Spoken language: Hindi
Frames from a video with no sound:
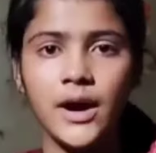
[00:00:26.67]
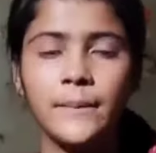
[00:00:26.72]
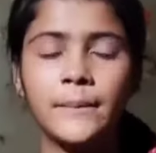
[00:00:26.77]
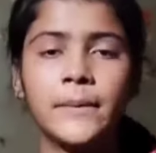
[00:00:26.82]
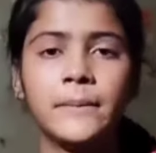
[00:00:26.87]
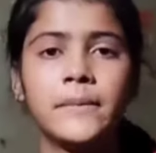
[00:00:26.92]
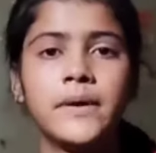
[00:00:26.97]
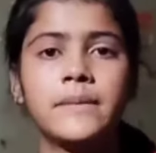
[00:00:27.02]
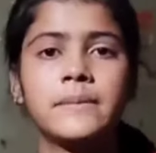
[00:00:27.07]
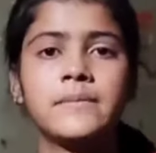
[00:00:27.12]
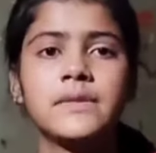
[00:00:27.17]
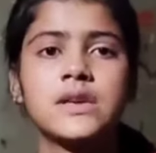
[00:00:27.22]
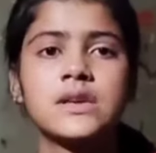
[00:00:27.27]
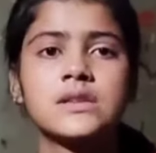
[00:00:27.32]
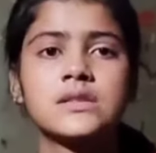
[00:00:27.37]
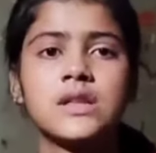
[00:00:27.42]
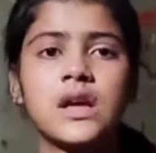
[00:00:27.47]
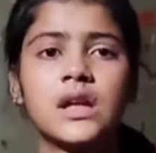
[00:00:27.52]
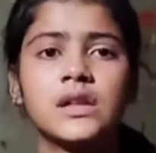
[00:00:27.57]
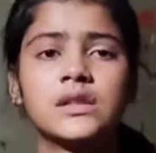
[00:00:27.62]
वहाँ पे
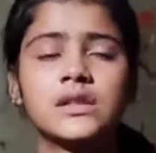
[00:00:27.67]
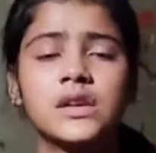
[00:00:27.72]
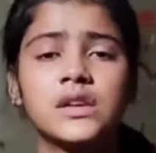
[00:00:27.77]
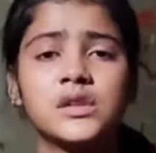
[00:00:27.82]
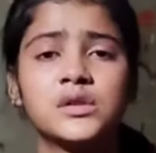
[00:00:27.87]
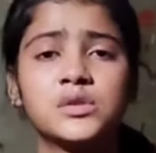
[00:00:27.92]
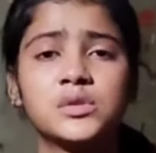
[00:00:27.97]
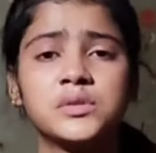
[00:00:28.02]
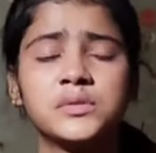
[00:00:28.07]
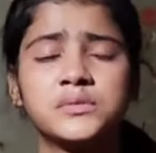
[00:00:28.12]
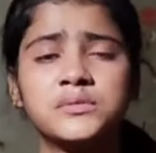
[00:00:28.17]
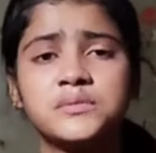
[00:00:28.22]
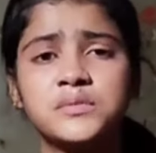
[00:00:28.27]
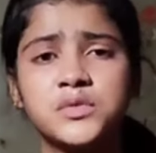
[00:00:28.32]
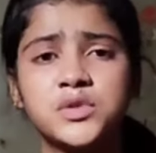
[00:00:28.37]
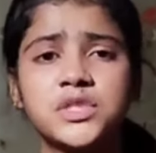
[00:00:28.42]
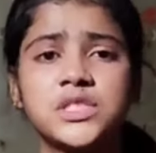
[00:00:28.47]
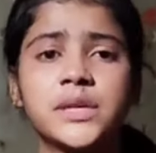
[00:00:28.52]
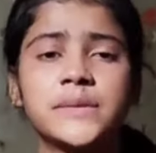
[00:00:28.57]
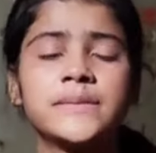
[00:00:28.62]
मम्मी के साथ गई तो
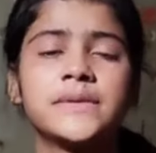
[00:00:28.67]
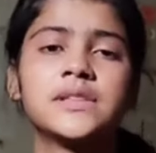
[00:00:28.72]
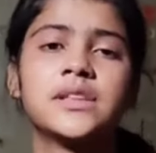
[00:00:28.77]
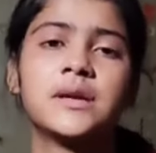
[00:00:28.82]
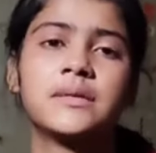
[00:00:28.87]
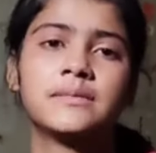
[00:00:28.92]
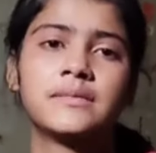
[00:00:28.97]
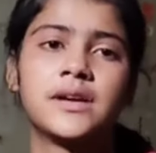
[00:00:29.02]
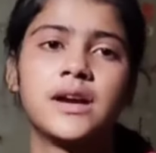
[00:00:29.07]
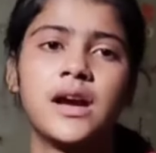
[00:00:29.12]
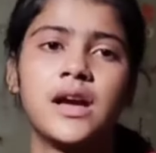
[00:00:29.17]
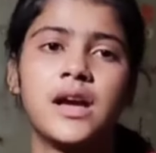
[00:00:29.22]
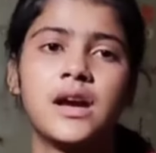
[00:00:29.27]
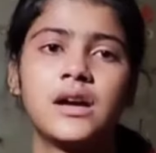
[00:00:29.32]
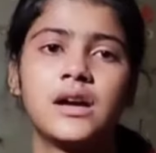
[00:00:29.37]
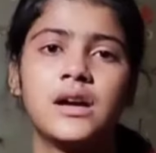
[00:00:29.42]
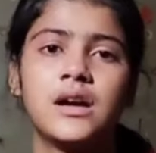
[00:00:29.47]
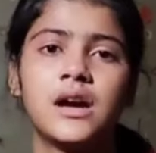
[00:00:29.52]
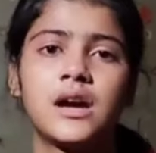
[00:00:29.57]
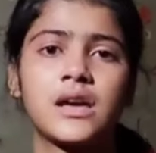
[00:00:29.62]
मुझे भी
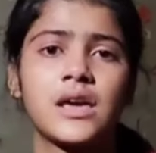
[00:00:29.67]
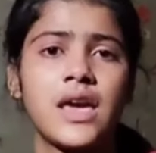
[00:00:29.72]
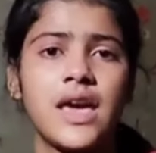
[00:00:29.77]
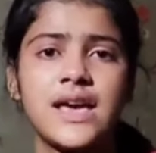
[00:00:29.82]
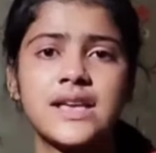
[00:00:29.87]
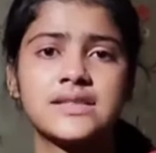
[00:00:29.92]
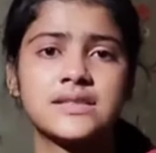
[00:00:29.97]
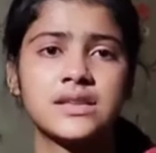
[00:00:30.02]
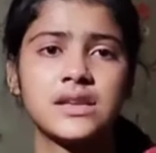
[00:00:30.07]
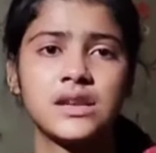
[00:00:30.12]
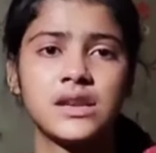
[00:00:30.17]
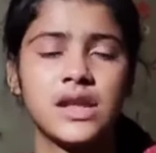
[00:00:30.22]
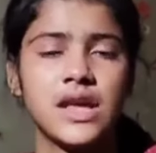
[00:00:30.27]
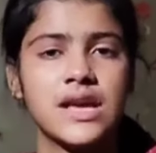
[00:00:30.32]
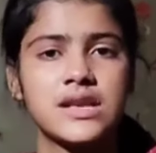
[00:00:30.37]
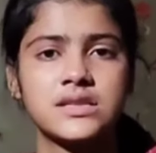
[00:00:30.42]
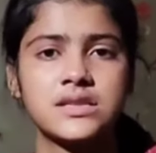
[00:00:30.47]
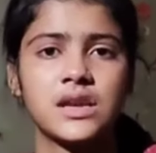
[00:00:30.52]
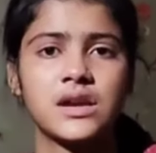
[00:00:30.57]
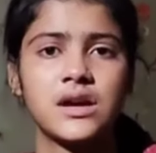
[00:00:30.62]
धमकाया गया कि ऐसे
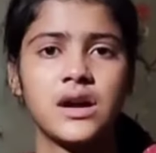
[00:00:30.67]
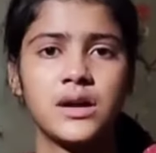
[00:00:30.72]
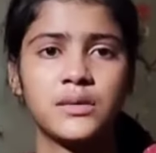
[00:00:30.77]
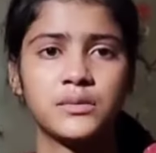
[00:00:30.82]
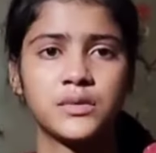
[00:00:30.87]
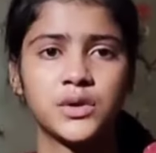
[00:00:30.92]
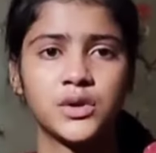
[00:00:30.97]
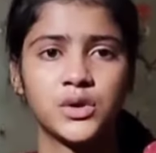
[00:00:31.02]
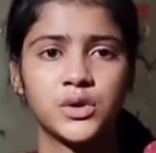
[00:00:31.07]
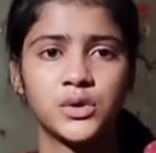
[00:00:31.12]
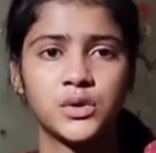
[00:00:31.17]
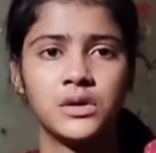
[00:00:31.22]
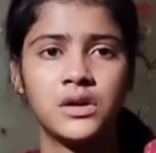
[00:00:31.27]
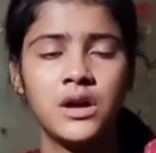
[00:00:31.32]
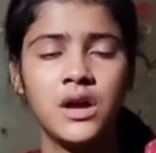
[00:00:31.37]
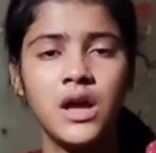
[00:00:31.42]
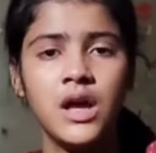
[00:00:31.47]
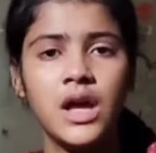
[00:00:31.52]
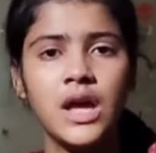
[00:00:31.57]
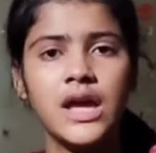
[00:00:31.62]
नहीं ऐसे काम
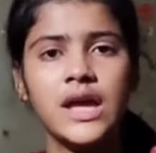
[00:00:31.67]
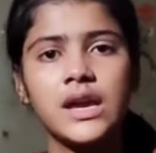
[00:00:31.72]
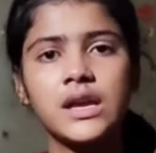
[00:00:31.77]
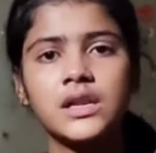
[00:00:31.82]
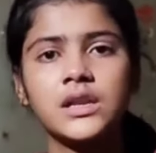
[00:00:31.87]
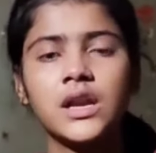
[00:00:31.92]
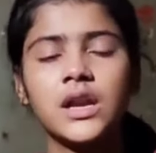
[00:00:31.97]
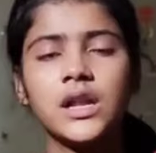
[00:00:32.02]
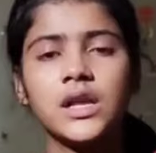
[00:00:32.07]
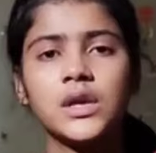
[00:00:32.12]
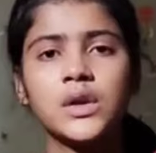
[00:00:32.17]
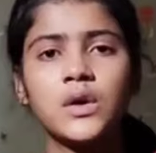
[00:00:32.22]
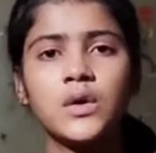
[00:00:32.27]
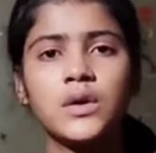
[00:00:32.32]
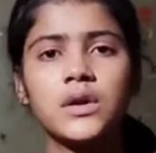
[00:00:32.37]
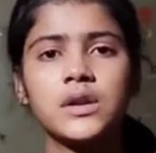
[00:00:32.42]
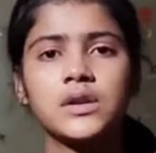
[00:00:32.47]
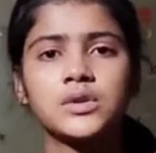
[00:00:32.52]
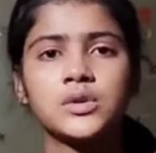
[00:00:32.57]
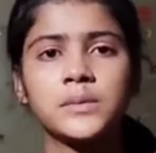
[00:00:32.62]
करो एक
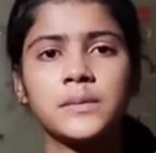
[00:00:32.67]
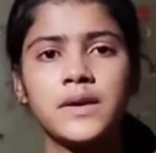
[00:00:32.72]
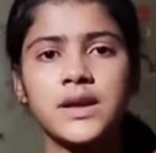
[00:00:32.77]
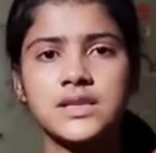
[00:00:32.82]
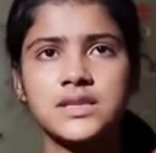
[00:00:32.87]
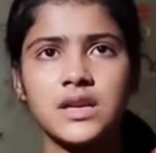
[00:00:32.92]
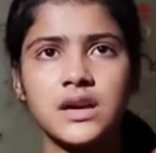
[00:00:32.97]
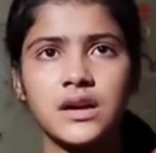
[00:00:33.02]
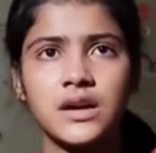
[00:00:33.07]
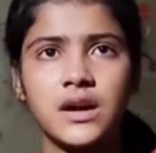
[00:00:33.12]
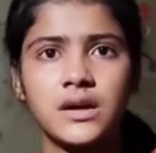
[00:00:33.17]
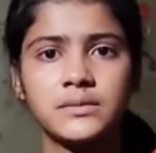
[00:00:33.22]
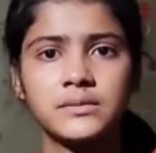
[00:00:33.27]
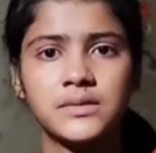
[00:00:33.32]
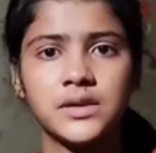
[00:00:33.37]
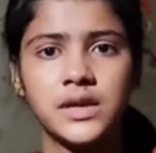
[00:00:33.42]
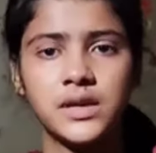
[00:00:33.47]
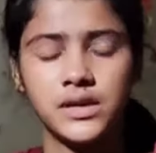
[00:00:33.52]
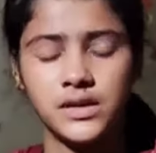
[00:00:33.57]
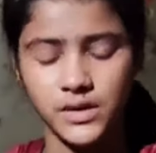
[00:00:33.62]
लड़की होकर तुम ऐसा
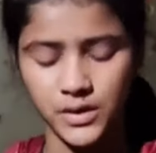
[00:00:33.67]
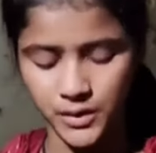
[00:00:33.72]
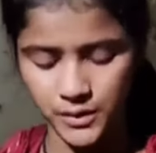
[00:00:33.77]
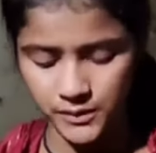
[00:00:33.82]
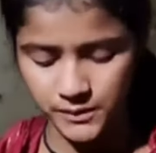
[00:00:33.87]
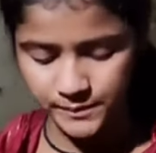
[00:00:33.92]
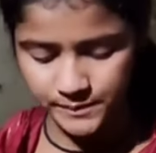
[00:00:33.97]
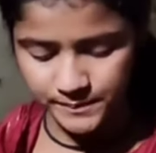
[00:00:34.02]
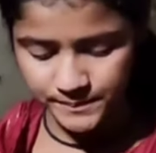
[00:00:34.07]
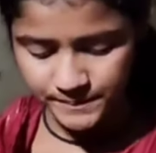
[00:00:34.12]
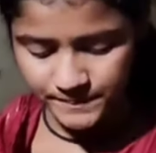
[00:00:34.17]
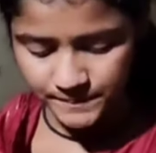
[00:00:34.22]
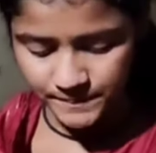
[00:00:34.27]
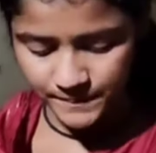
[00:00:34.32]
काम कर रही हो